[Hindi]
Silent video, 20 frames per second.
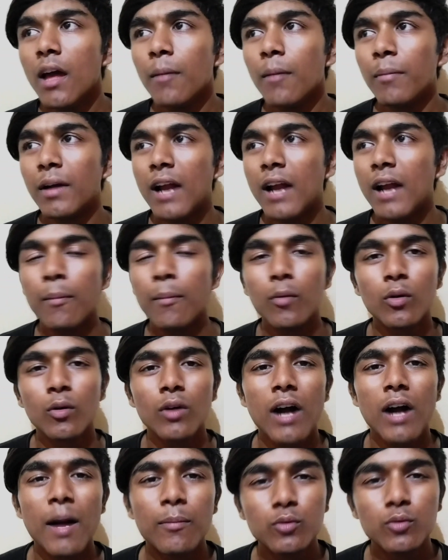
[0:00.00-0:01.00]
पर आप लोग
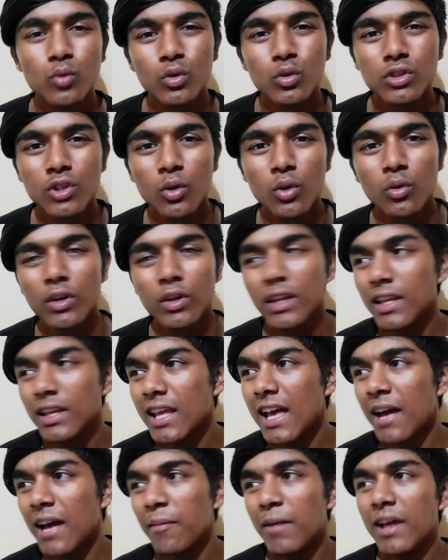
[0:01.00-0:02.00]
आप सोचते होंगे कि
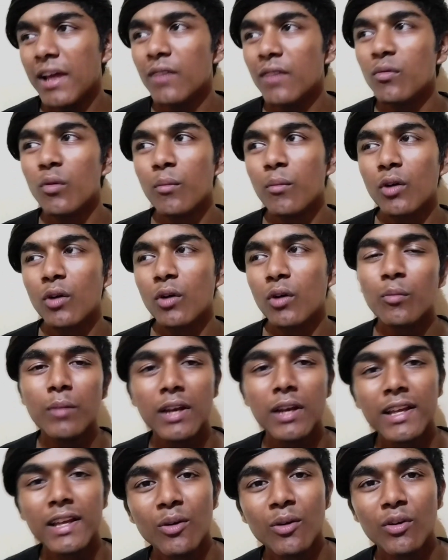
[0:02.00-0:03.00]
यार भाई वो मेरे को
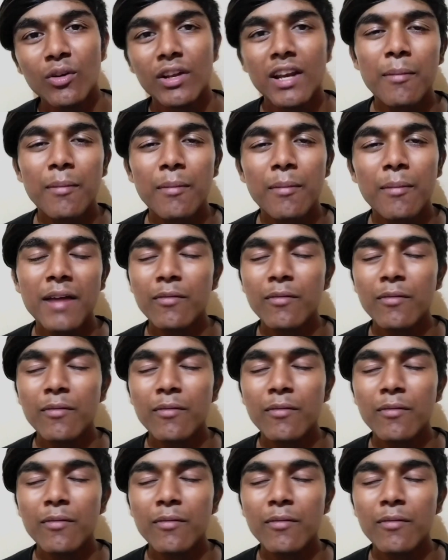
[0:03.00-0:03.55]
मिल क्यों नहीं रहा भाई